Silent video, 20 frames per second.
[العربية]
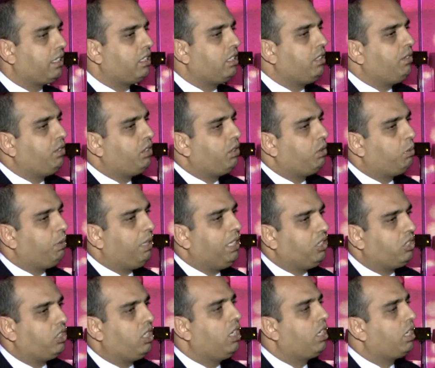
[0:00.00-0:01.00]
اكتشفت انه
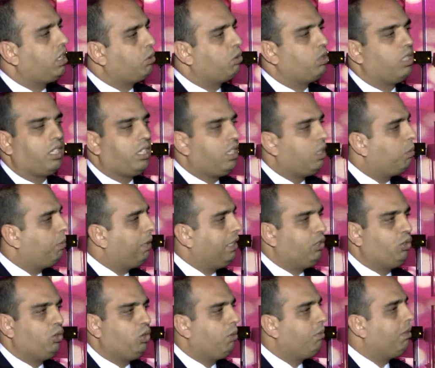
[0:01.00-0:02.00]
بعد شهر او شهرين او
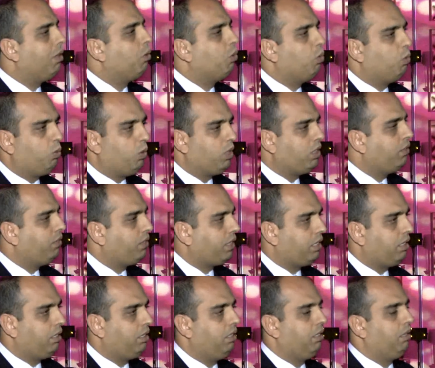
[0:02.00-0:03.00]
بعد يوم او وات
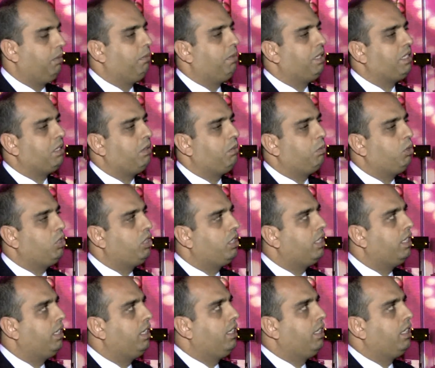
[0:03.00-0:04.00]

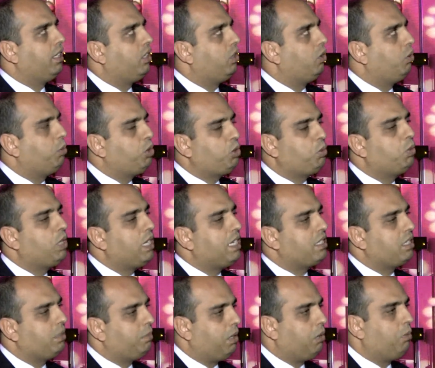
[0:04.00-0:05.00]
المده انه مش
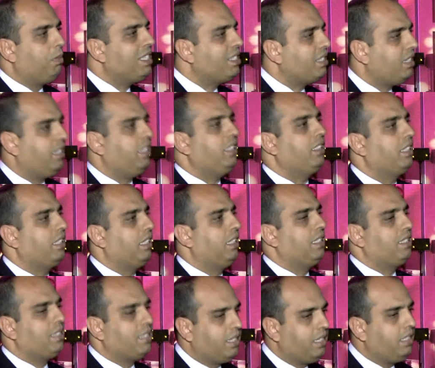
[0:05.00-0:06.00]
مناسب او ما ساعدك
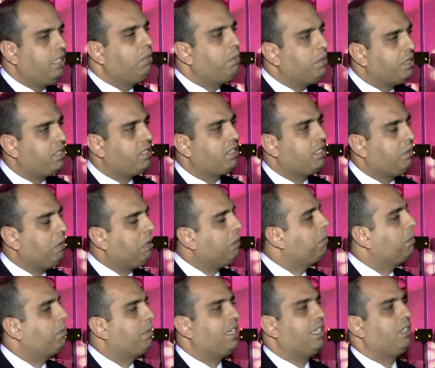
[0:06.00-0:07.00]
لتزيد البزنس تبعك
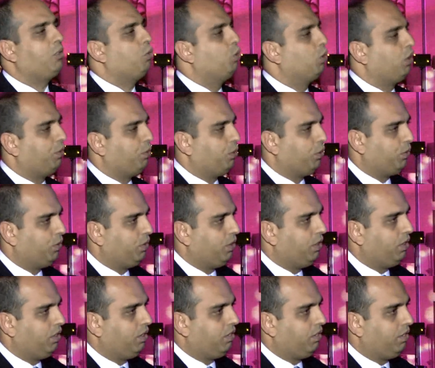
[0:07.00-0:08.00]
بامكانك توقفه
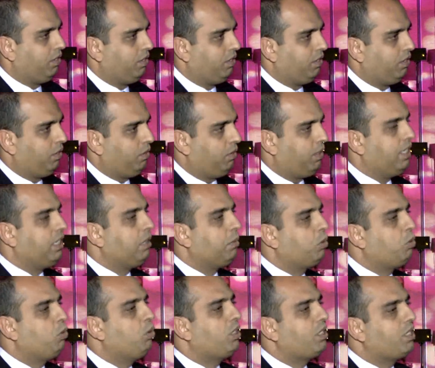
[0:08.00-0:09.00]
فانت
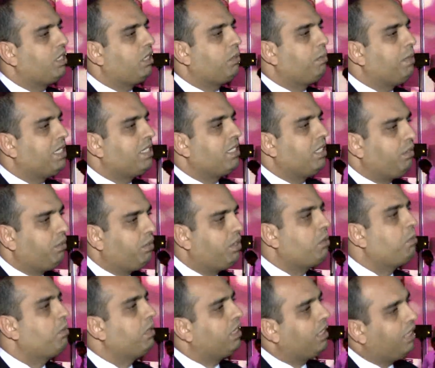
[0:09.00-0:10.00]
بتكون خسرت بس
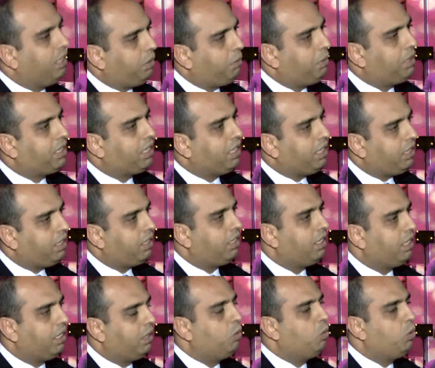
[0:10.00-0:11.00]
الانفستمنت اللي عملتها
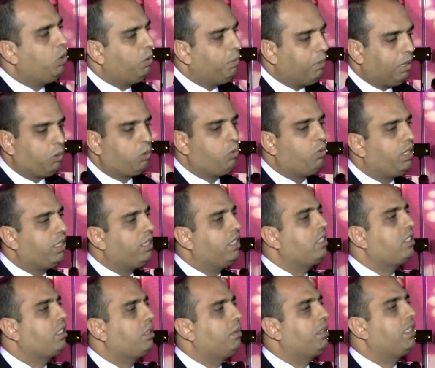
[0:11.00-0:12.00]
اللي هو المعروف
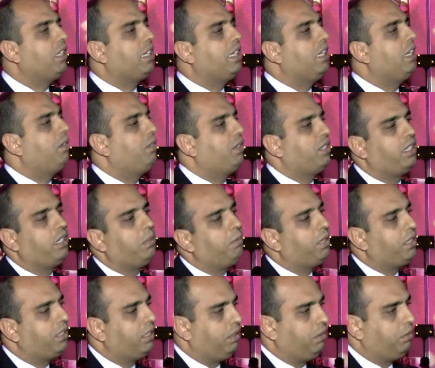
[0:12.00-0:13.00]
قديش قيمتها خلال الفتره
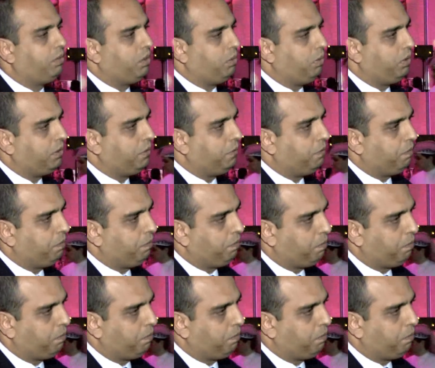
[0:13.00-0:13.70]
الماضيه اللي سويتها